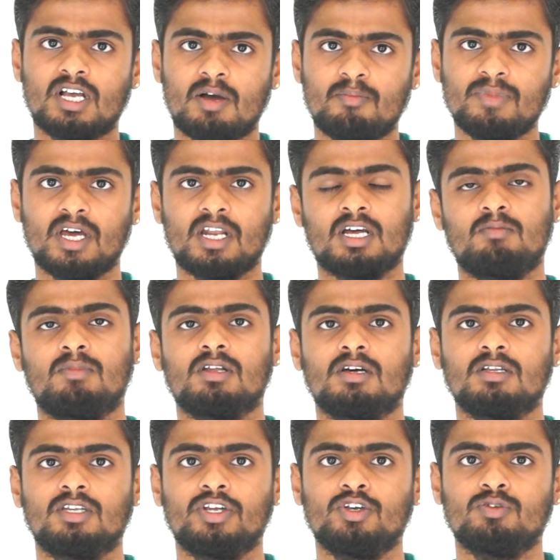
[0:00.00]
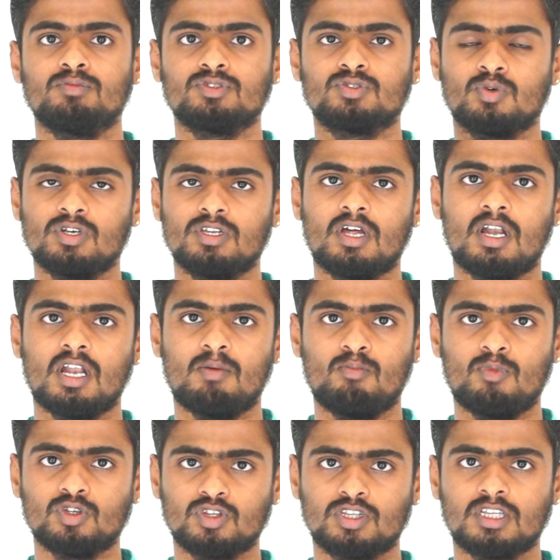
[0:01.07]
கம்மியாக இருக்கிற மாதிரி தான் தெரியும் ஸோ இதெல்லாம்
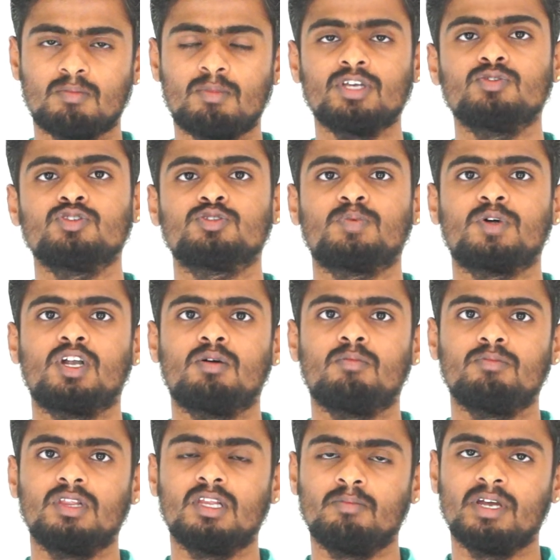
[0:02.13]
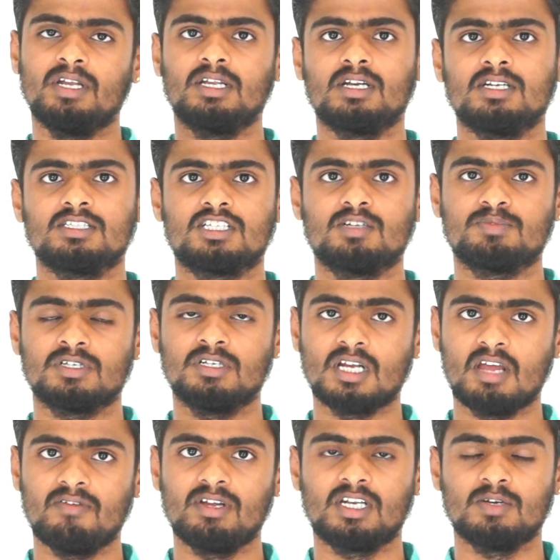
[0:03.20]
மொத்தமாக யூஸ் பண்ணோம் இந்த மெயின்டெனன்ஸ் டிப்ஸ்
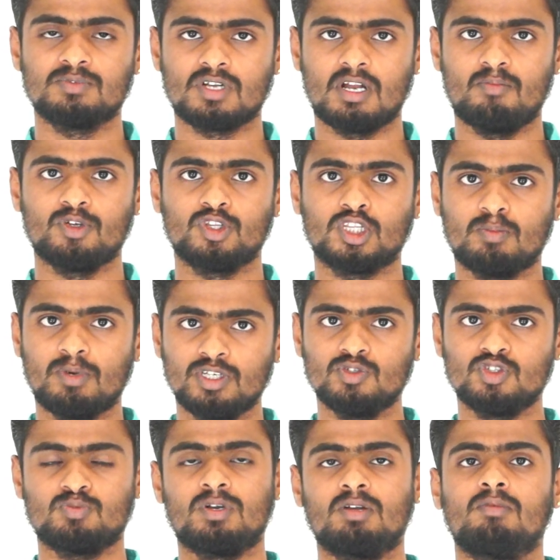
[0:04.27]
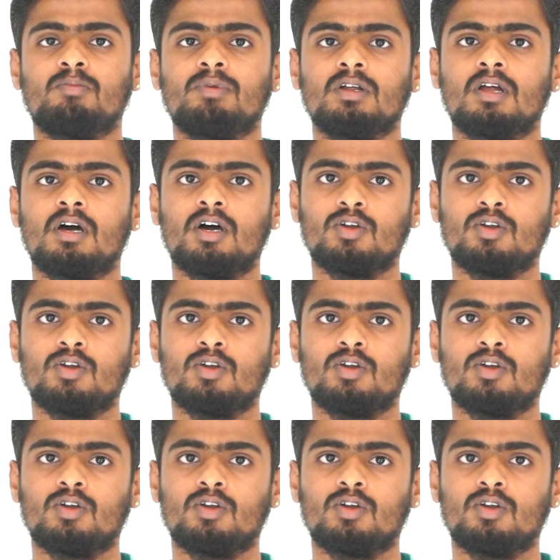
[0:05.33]
டிரைவிங் டிப்ஸ்லாம் மொத்தமாக யூஸ் பண்ணோம் அப்படின்னா